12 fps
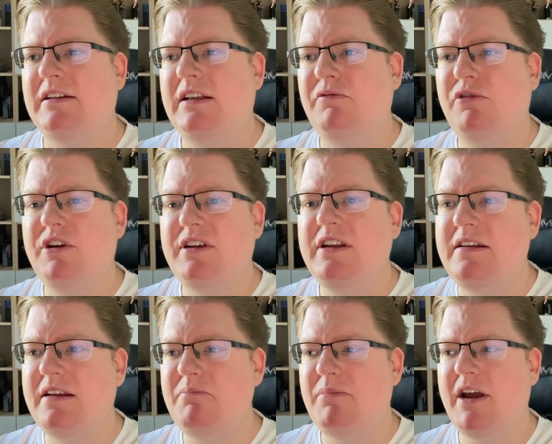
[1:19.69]
dann würde ich
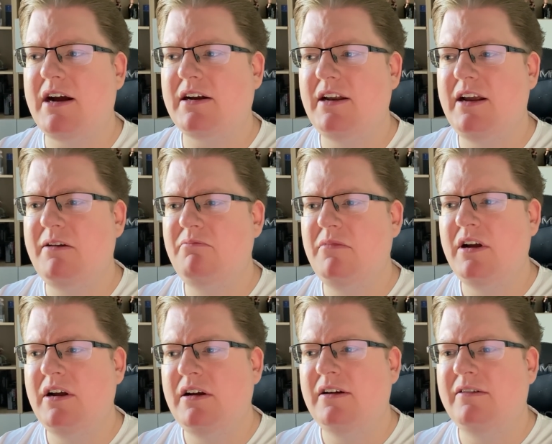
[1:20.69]
nicht den Berg nehmen,
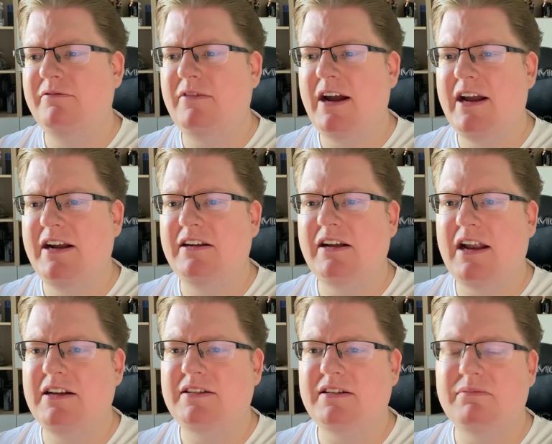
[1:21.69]
weil
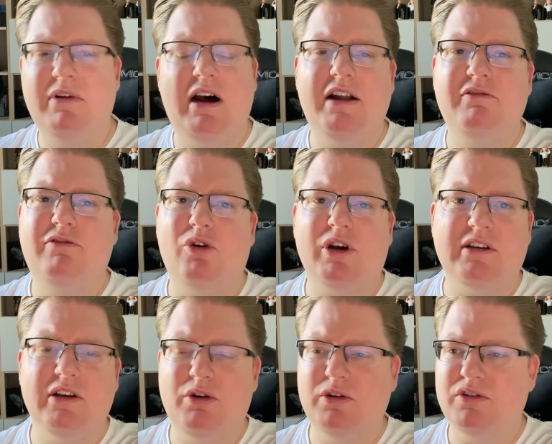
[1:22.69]
alles immer an
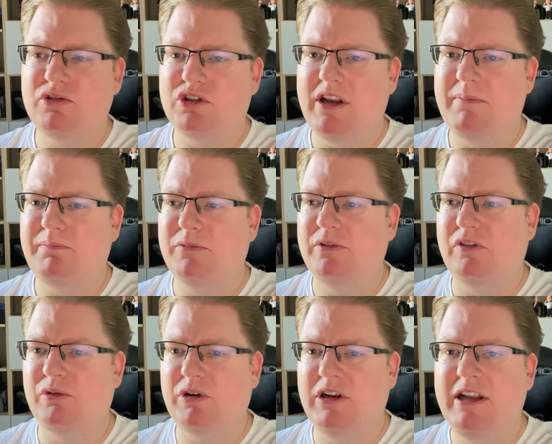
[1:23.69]
Vorräten da hochzuschleppen und
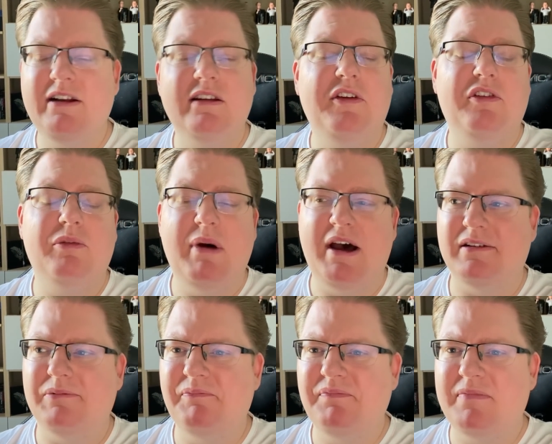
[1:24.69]
so klingt nicht smart.